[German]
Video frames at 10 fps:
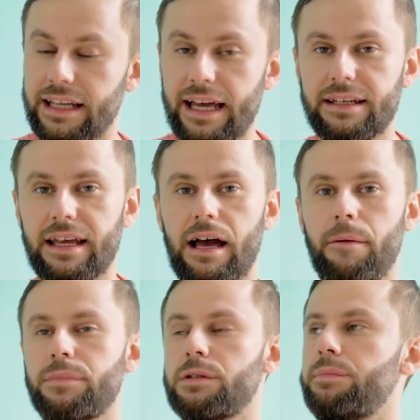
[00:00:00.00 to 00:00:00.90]
Date
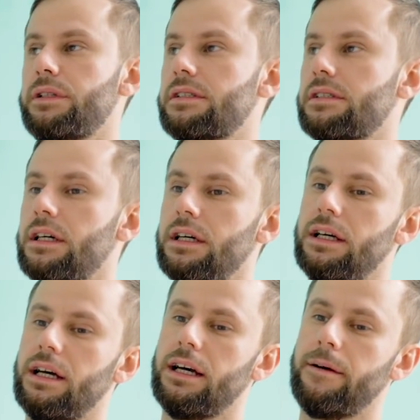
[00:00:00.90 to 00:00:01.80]
habt, bis
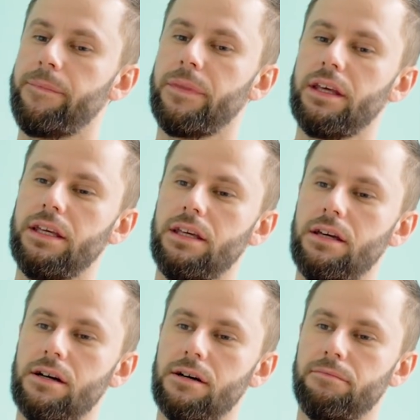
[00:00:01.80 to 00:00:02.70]
ähm,
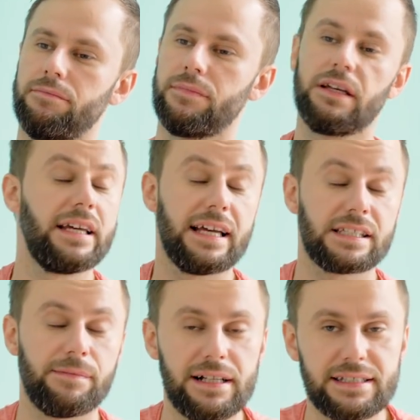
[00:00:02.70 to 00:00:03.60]
ihr das
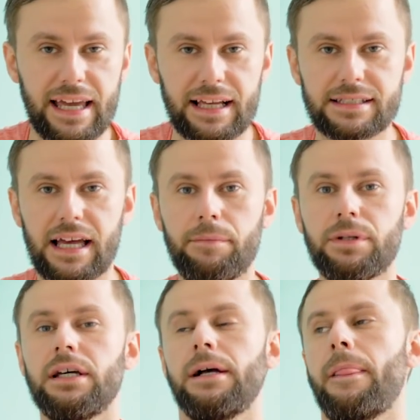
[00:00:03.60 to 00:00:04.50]
erste Mal Sex
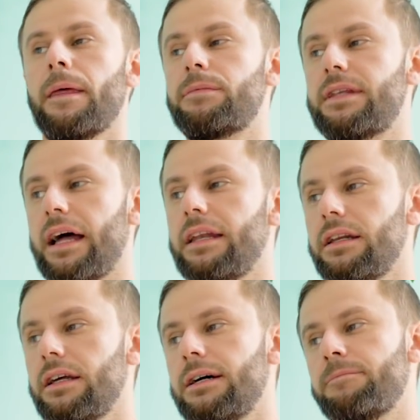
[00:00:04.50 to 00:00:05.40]
habt,
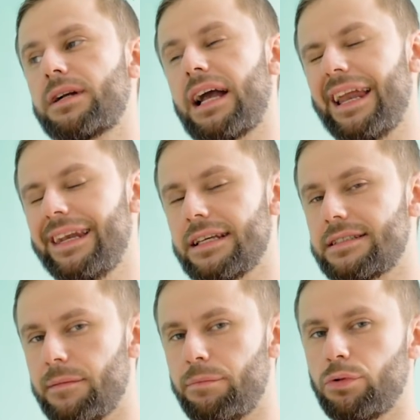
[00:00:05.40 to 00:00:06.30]
dann ähm, kann
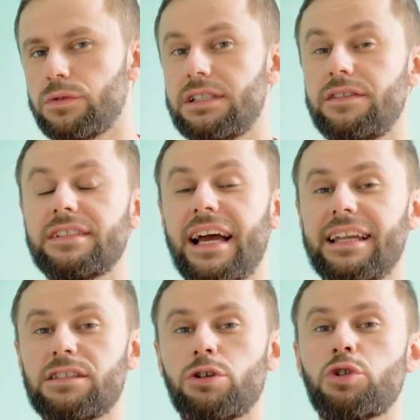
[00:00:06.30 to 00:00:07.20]
das ja positiv sein.
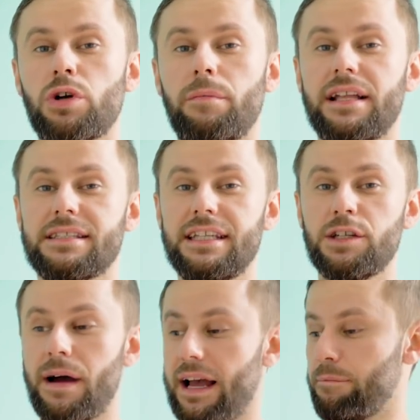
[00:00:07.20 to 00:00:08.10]
Das solltest du aber jetzt
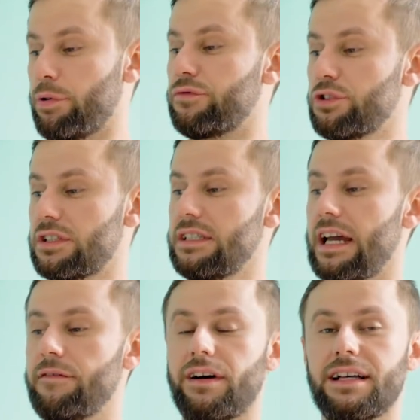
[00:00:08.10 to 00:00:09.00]
nicht machen, bewusst nicht
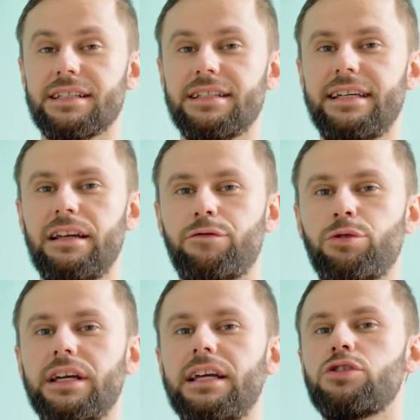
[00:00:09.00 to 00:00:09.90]
einfach an sein
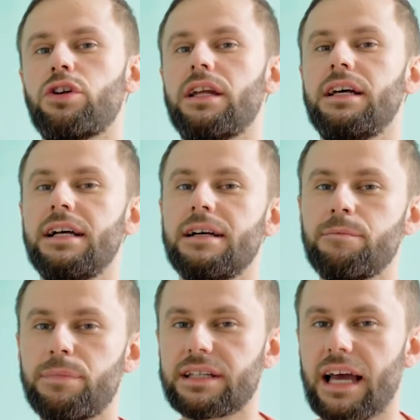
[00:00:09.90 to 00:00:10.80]
Telefon gehen, sondern
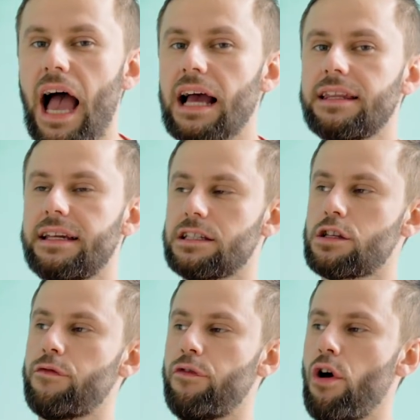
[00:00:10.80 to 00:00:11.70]
betrachte
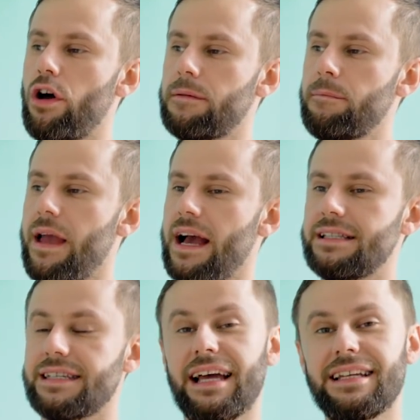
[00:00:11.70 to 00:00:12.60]
das Flirten mehr
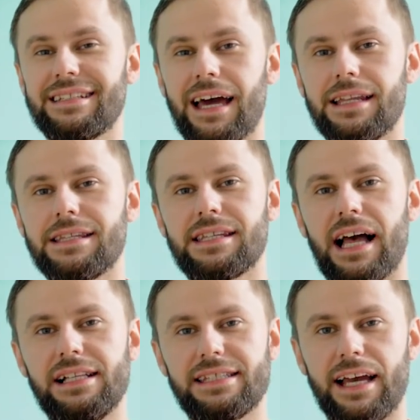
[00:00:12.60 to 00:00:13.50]
als ein Tanz,
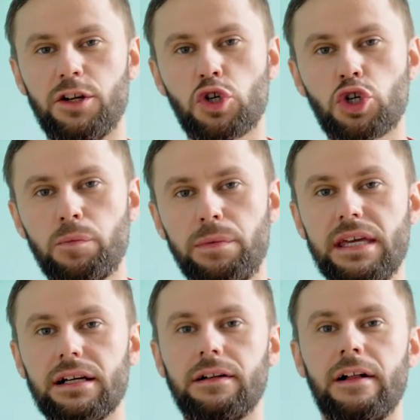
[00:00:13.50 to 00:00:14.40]
als ein
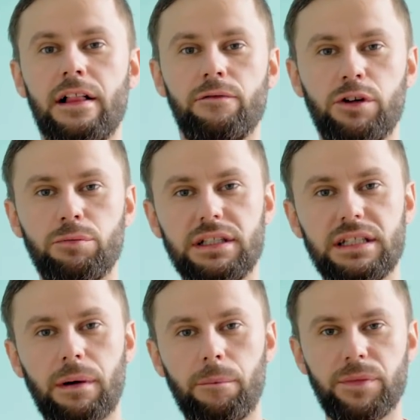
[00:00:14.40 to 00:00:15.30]
Spiel. Wenn du mit
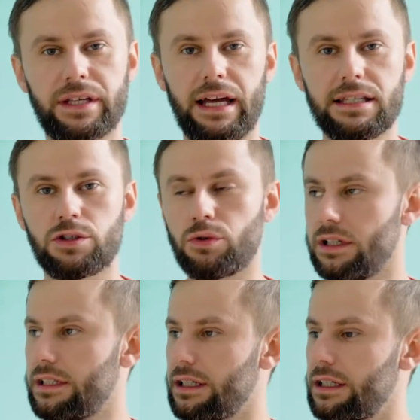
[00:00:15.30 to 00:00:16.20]
jemandem tanzt
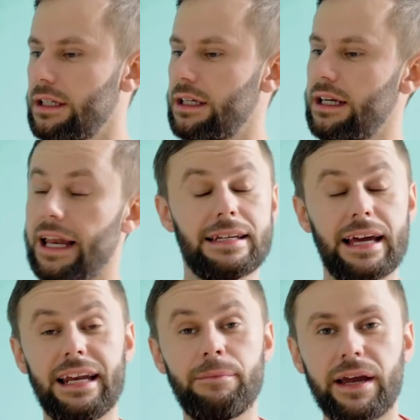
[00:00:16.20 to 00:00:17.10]
oder dir äh,
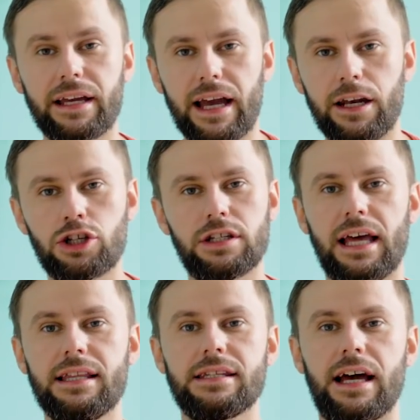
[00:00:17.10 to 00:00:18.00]
lateinamerikanische
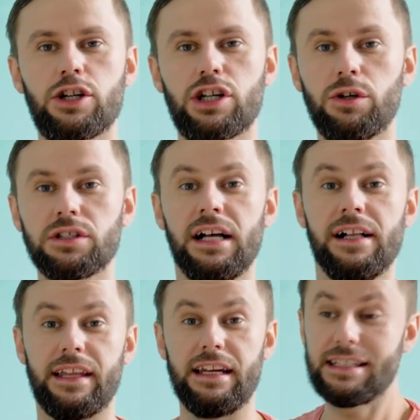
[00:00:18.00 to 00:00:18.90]
Tänze anschaust,
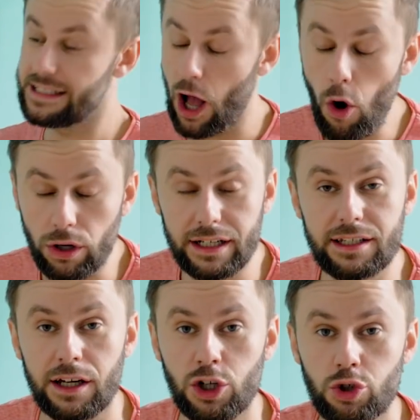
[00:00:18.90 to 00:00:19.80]
dann ist es auch
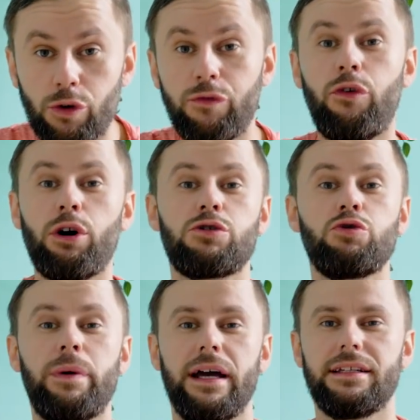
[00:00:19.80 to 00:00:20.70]
nicht sofort
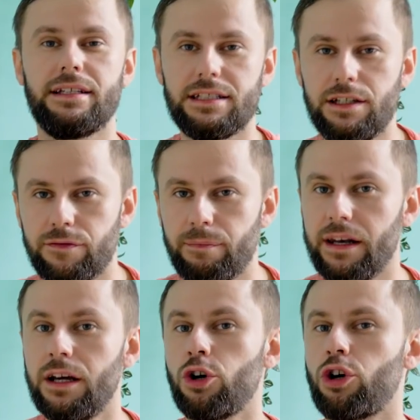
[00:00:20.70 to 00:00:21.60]
super intensiv.
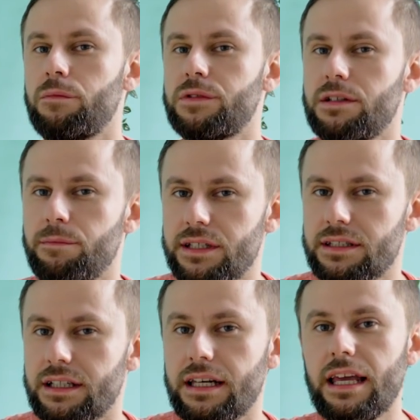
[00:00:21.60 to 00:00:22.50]
Man kommt sich ein
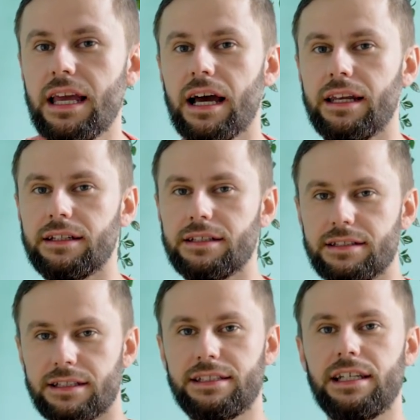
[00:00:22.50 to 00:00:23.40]
bisschen näher, dann
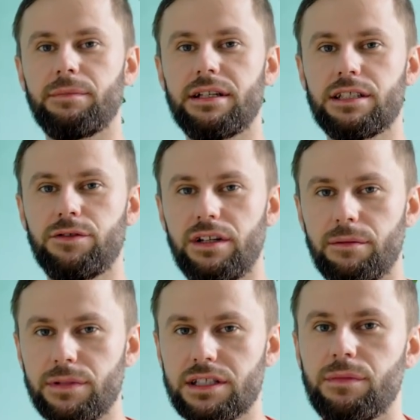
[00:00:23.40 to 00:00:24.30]
distanziert man sich wieder
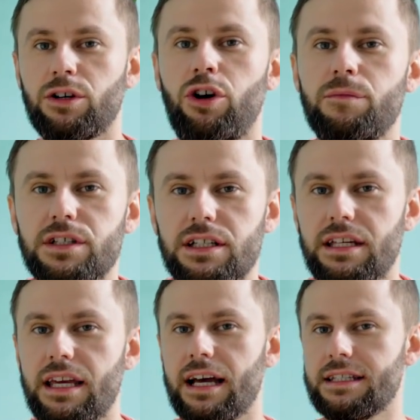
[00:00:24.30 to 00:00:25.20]
ein bisschen, man kommt sich
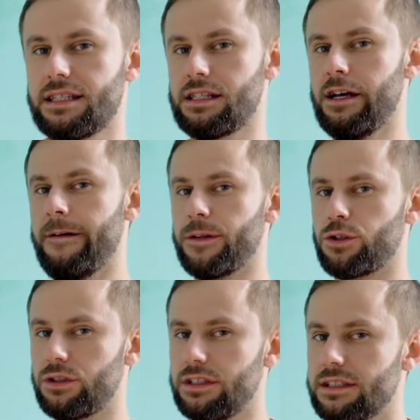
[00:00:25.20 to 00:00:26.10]
näher. Es ist
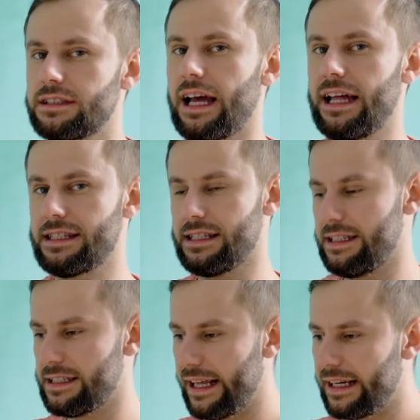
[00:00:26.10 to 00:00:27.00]
so dieses Tanzen,
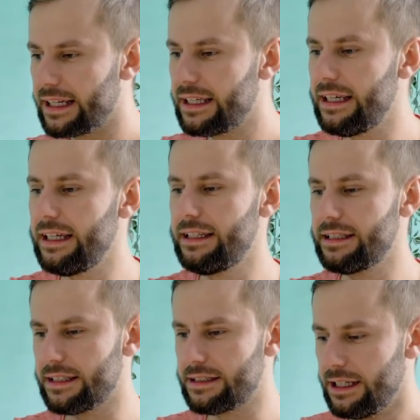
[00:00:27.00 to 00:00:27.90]
diese Energie,
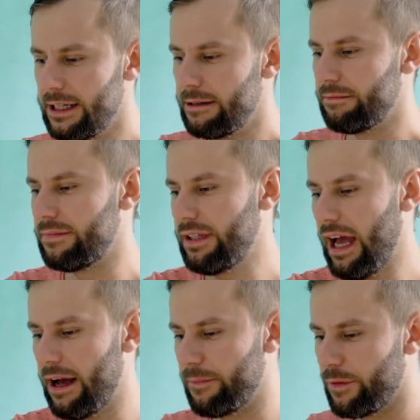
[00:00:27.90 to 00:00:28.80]
dieses
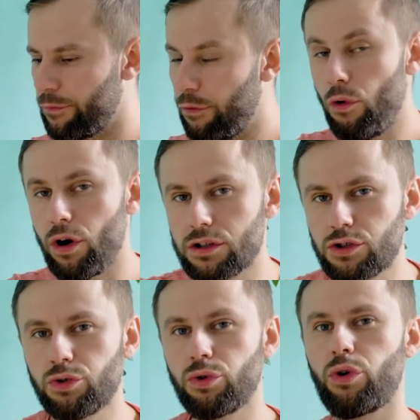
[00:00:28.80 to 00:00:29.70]
ja, vor,
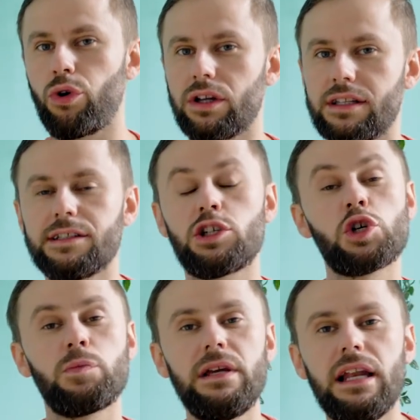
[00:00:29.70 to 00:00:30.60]
zurück, dieses
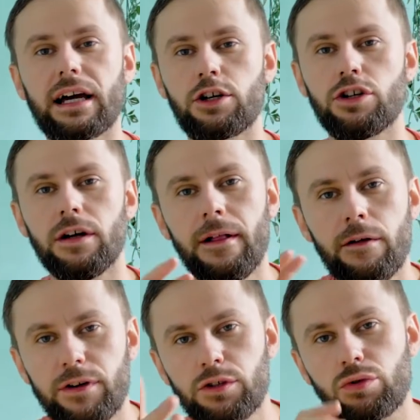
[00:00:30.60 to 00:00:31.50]
Spielerische.
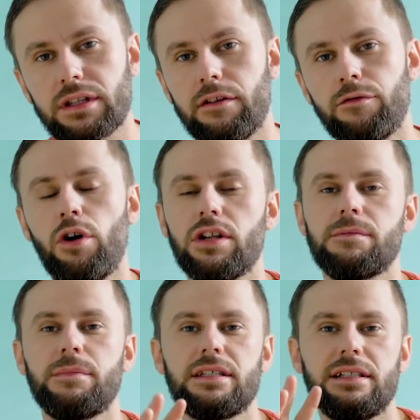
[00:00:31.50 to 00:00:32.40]
Versuch deinen Flirts
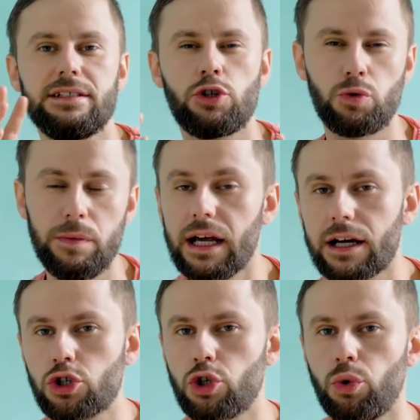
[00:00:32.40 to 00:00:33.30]
ein bisschen diese
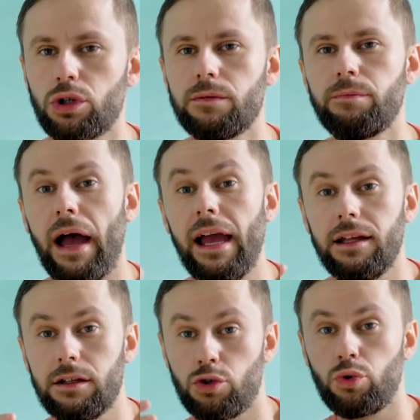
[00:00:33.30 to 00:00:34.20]
spielerische Note
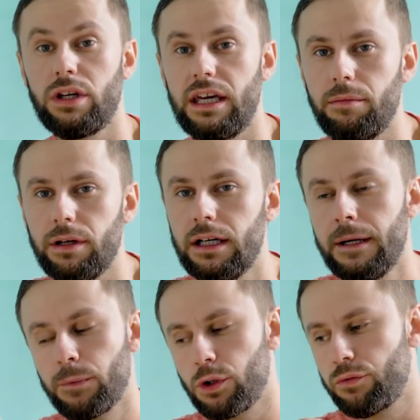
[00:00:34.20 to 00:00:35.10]
beizugeben
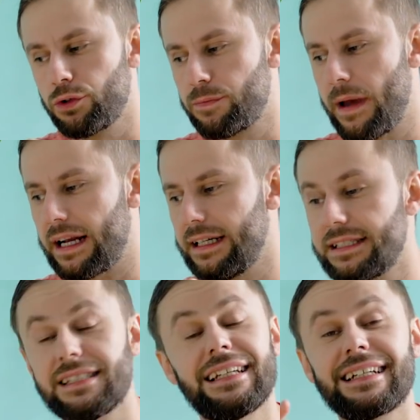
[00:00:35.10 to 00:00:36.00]
und du wirst merken,
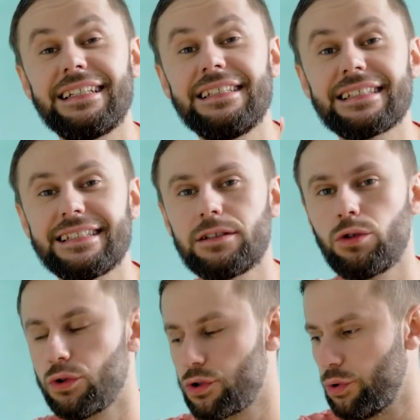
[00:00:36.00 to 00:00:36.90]
dass es einen riesen,
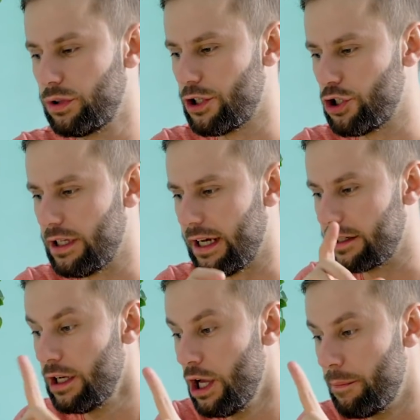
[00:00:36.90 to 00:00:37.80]
riesengroßen Unterschied hat.